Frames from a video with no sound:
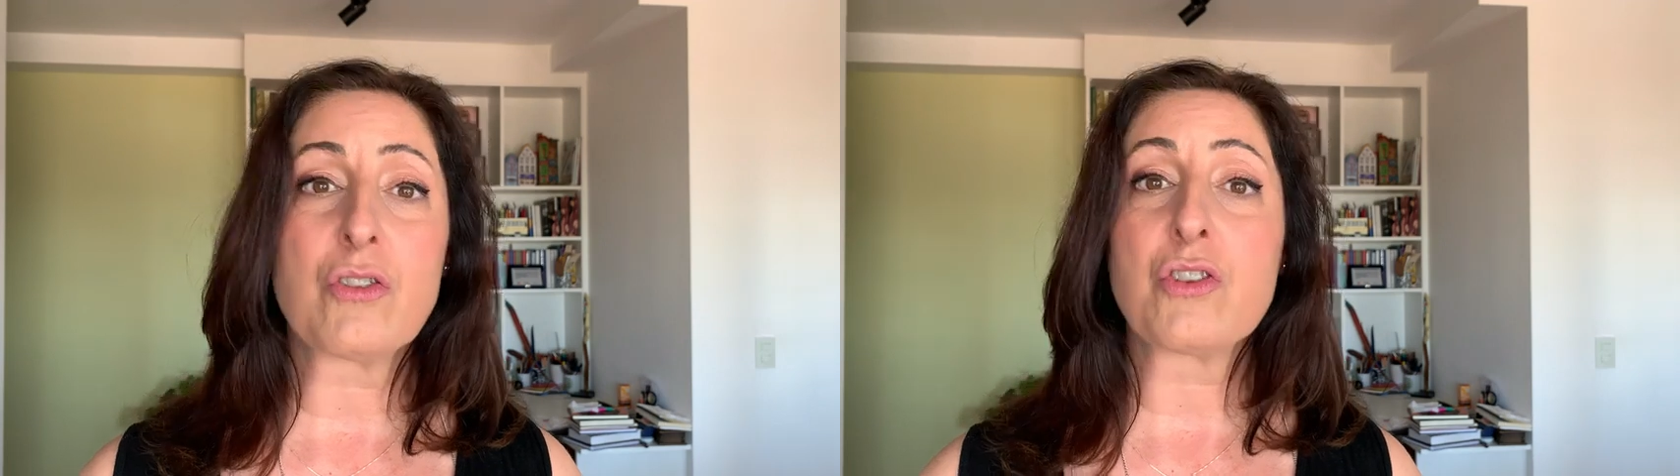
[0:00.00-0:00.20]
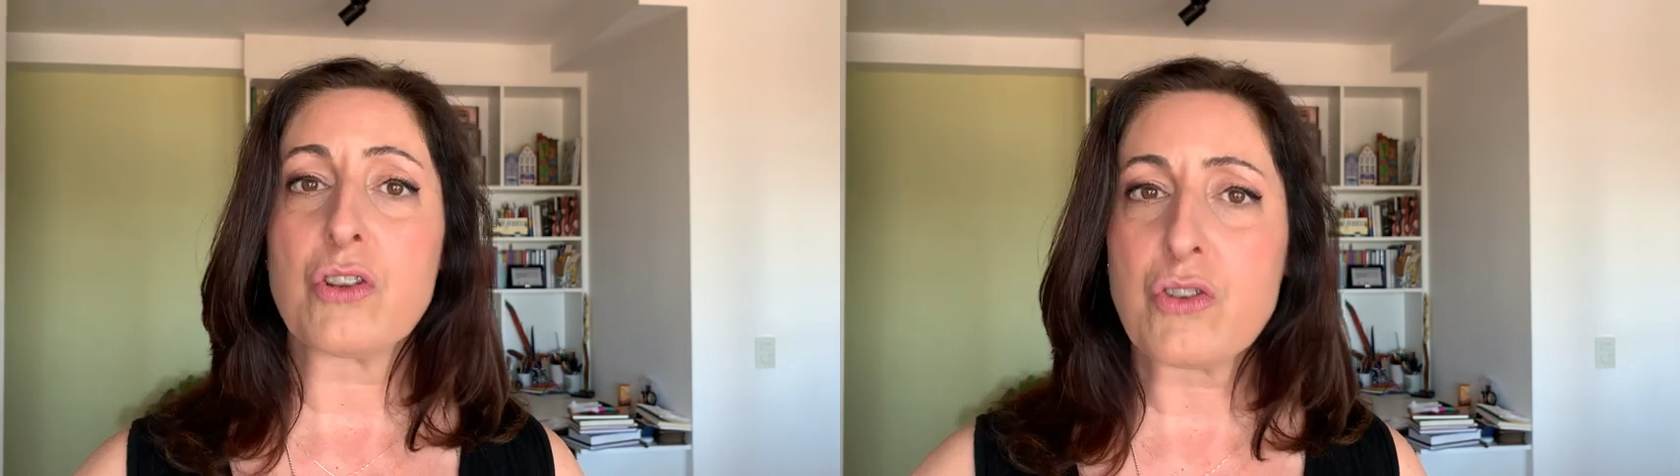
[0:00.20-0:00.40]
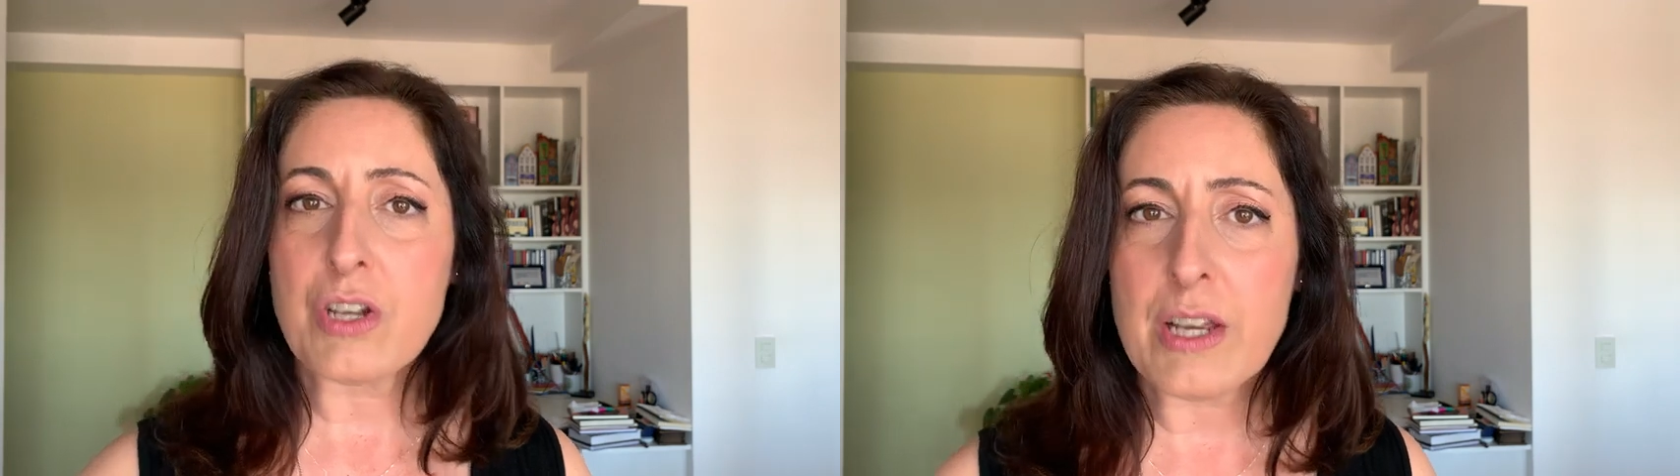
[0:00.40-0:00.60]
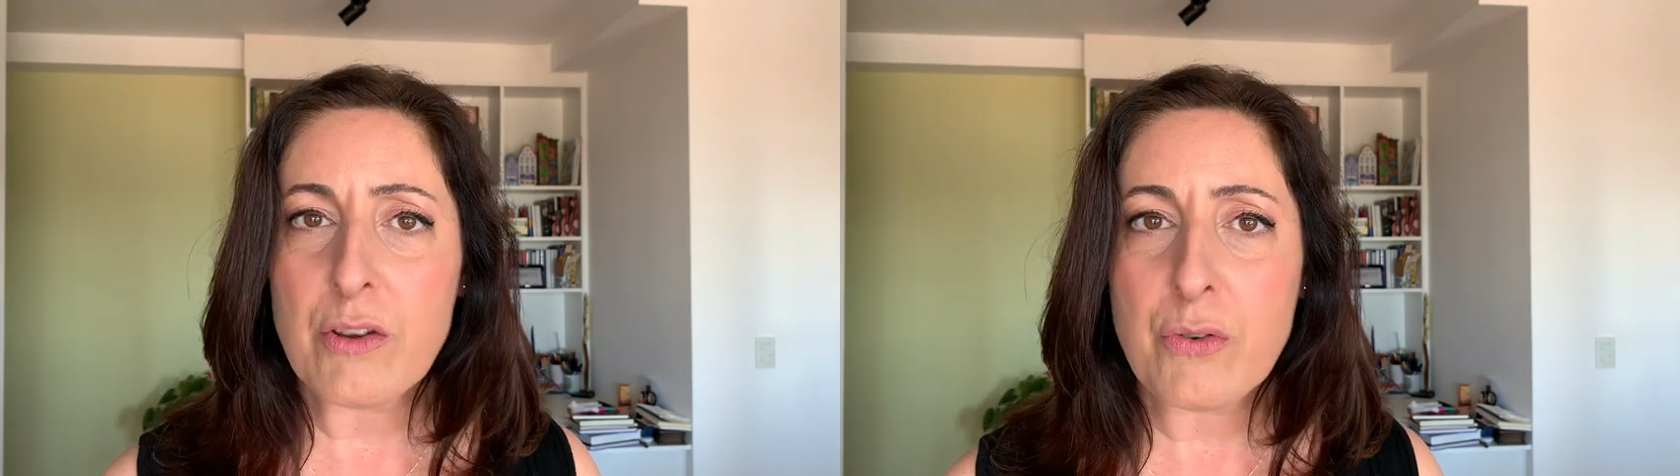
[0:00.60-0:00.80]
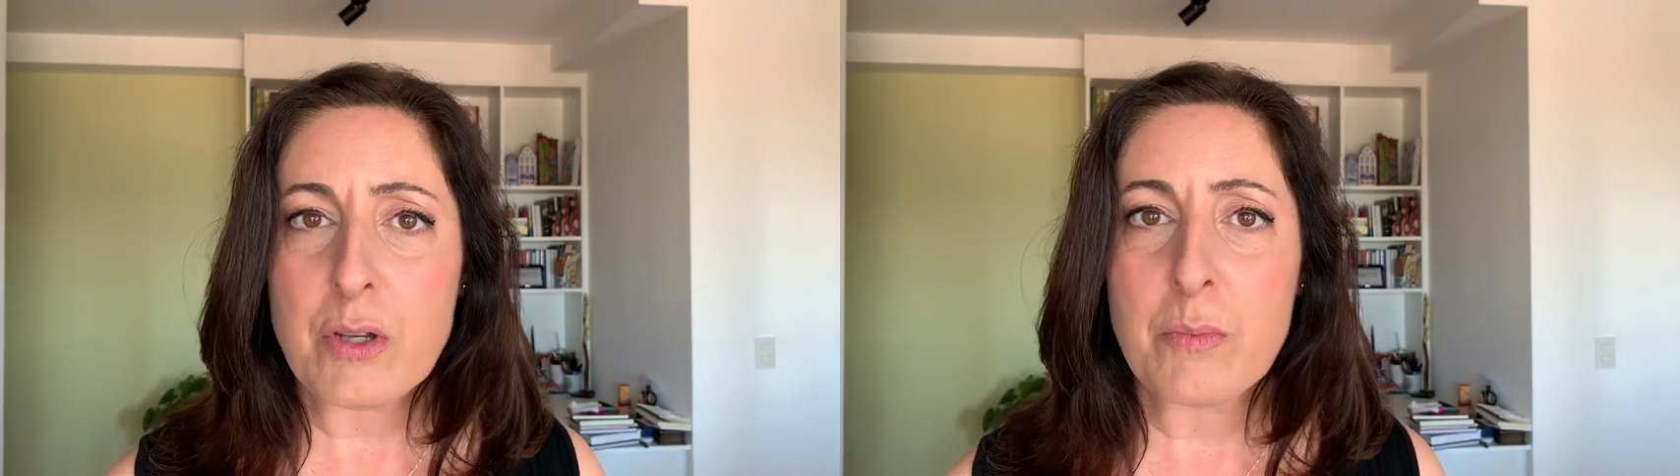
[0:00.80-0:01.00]

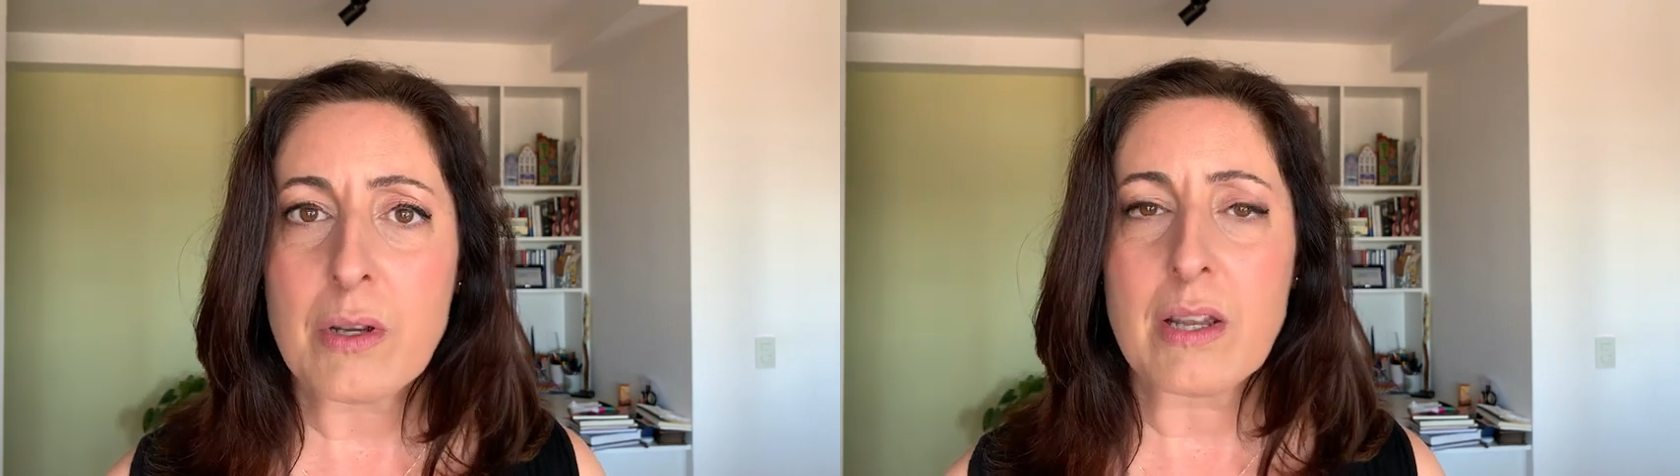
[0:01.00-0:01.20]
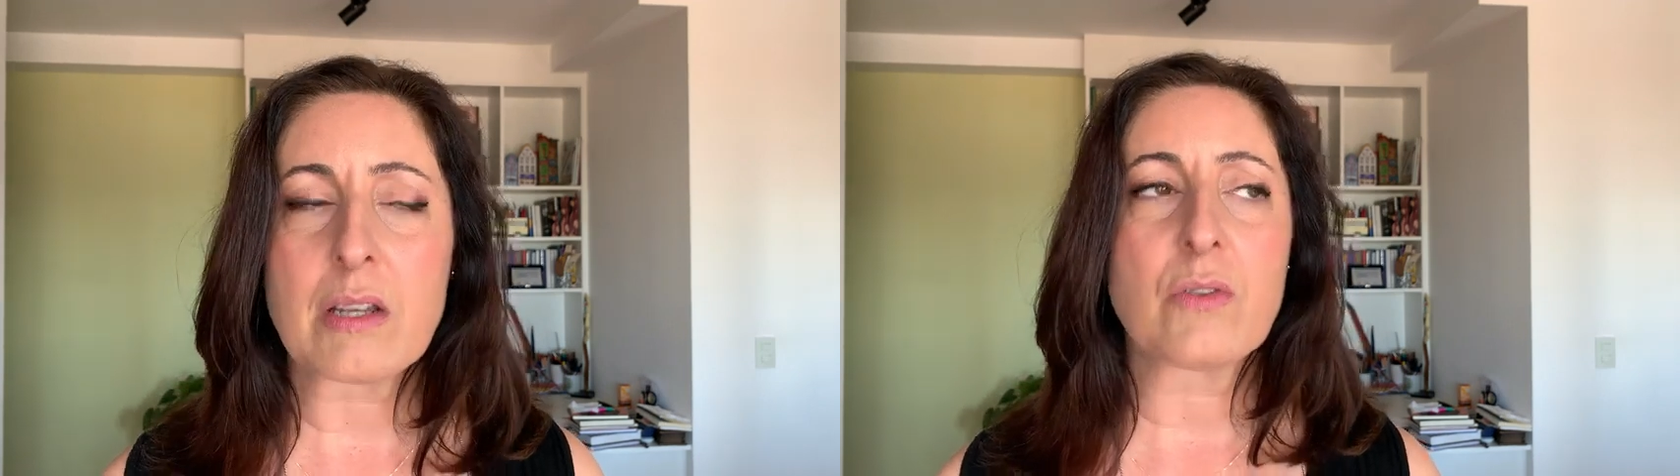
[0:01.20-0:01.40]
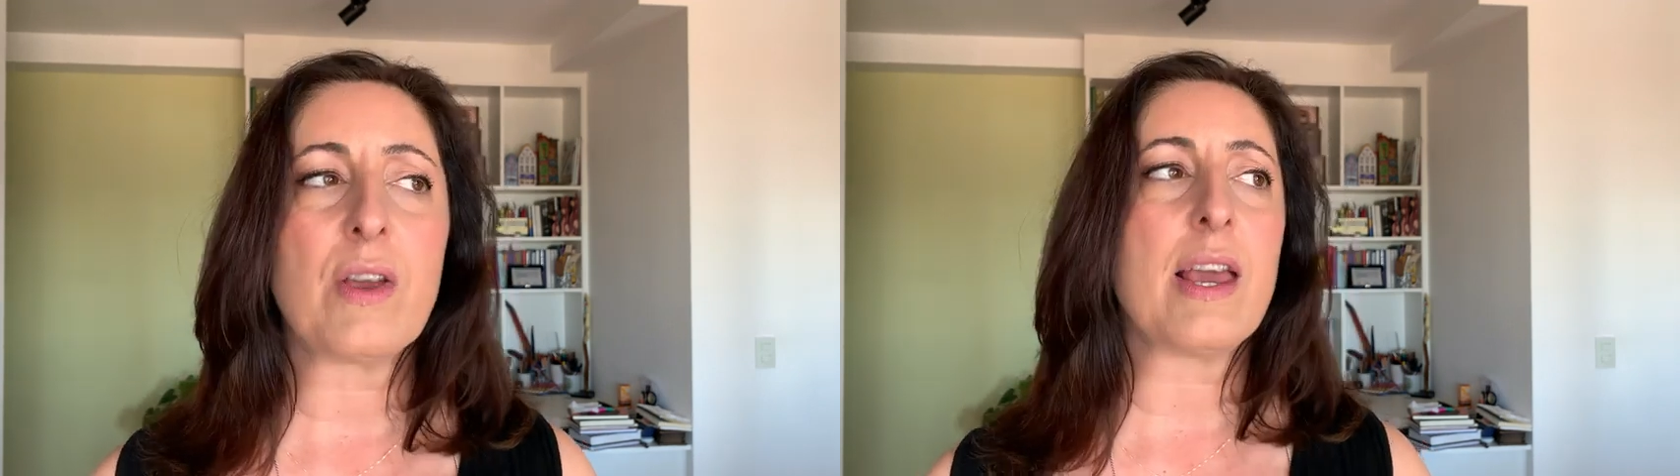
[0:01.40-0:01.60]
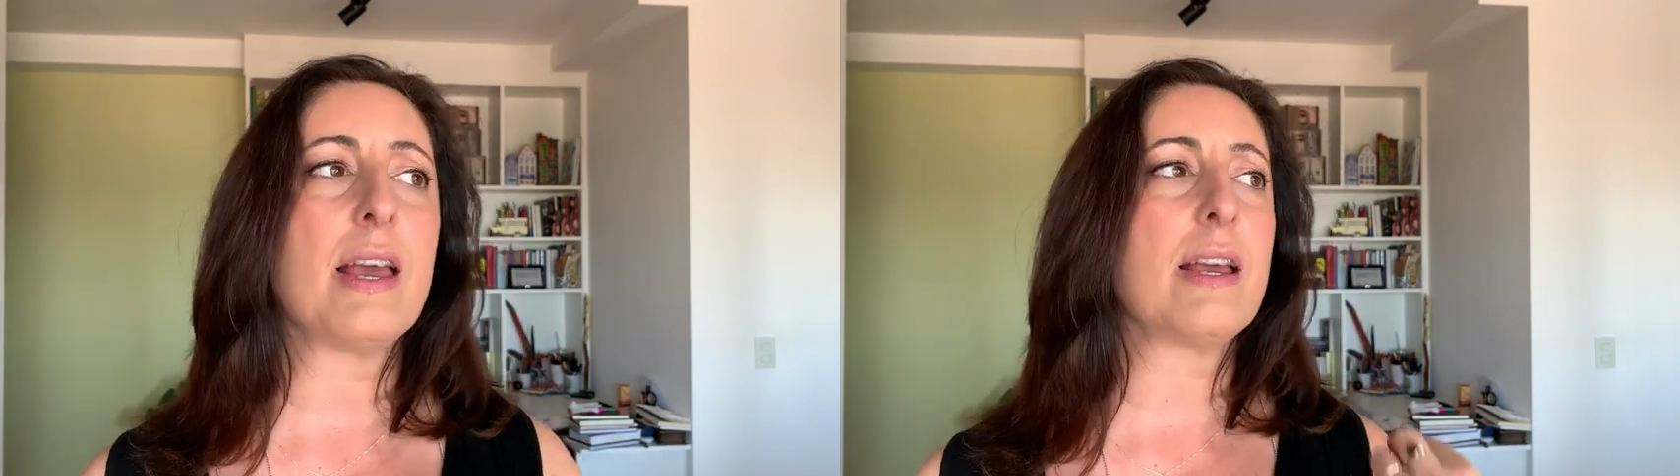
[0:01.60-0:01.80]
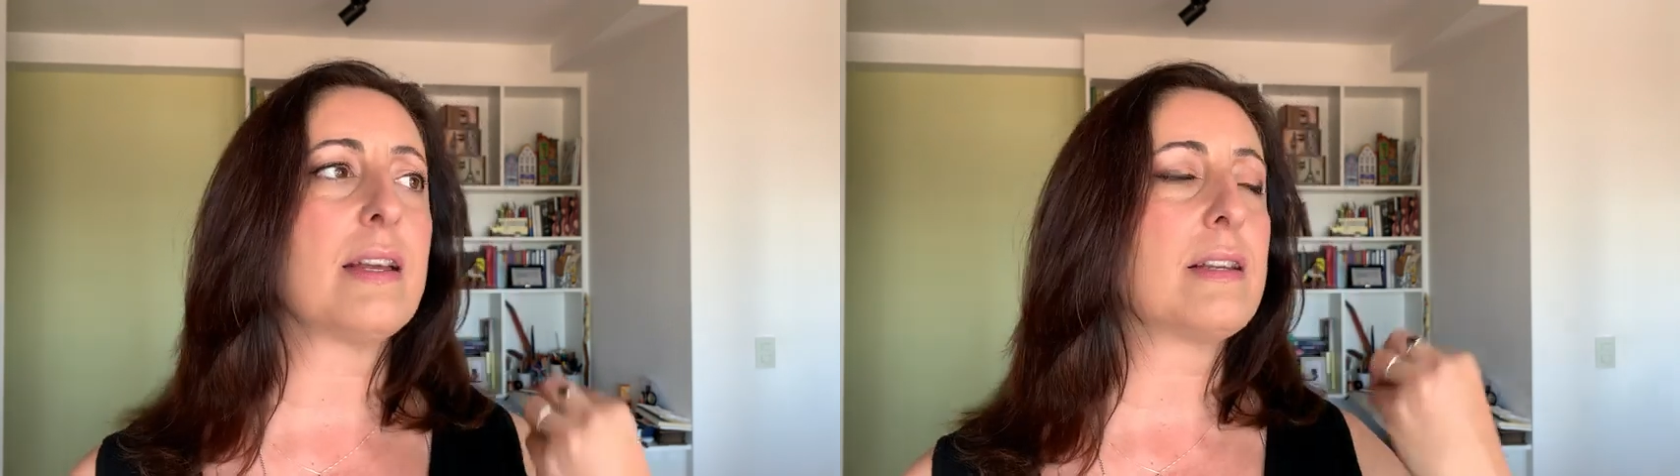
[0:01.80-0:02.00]
adjetivos muitas
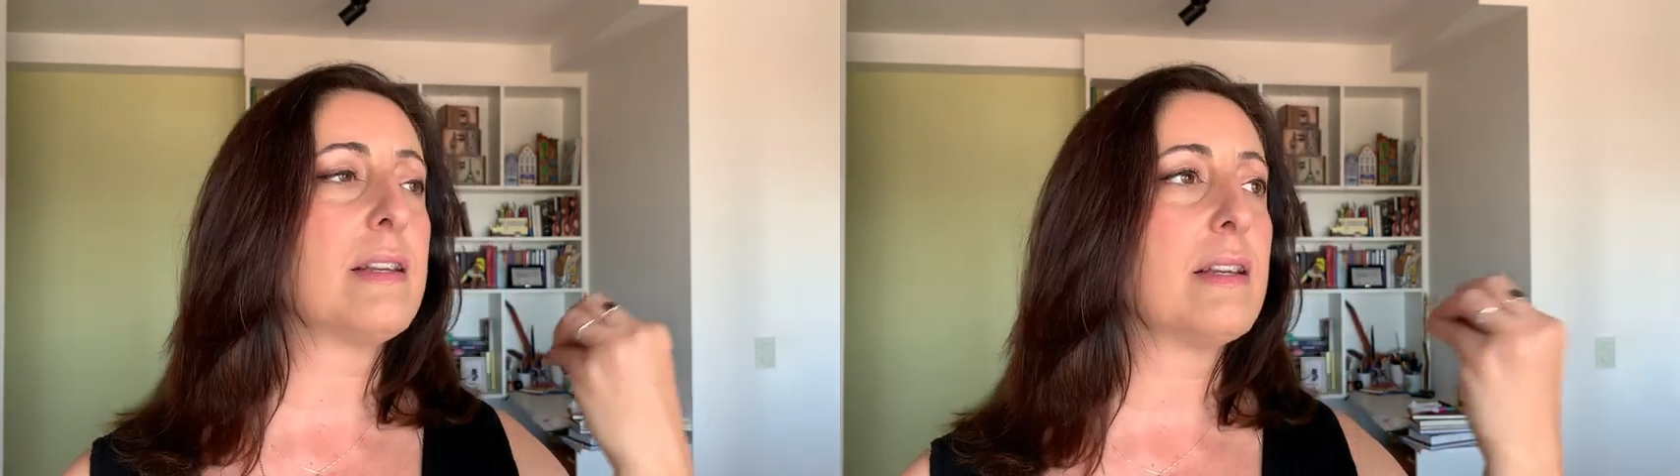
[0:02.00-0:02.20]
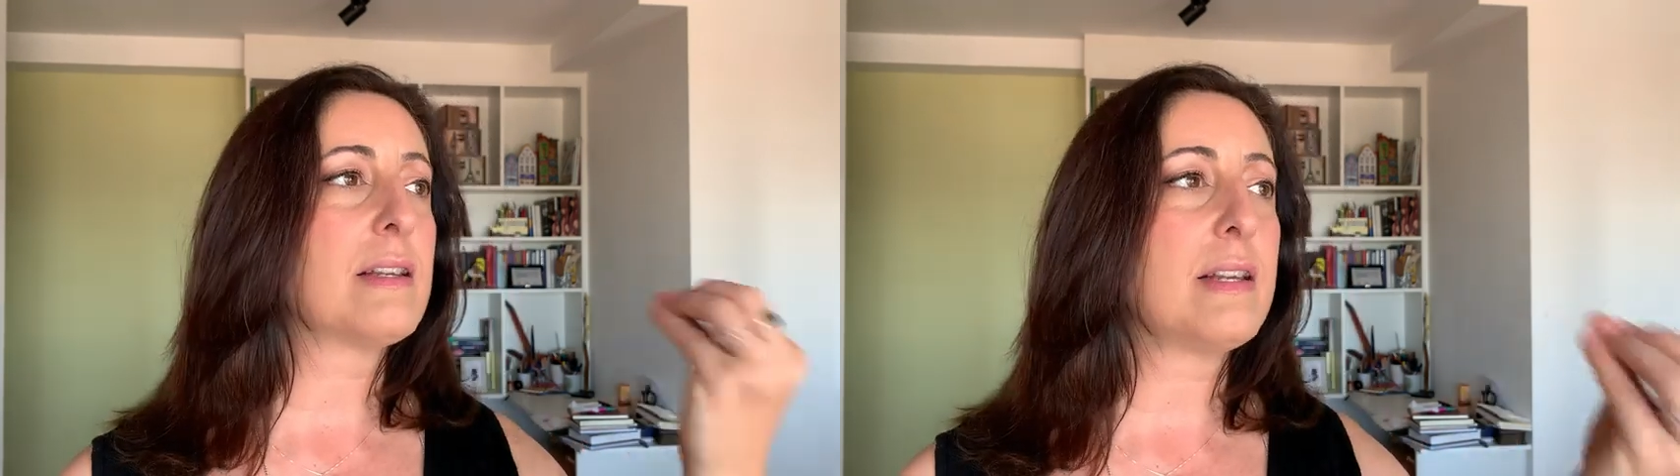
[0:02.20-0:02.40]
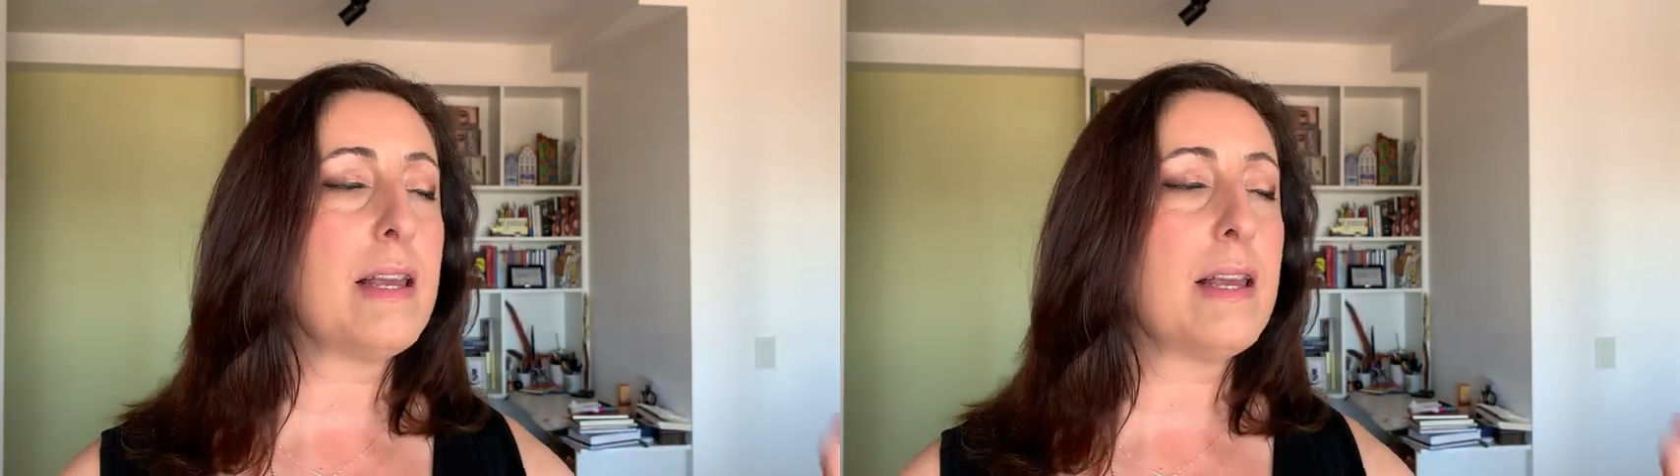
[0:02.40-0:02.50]
vezes,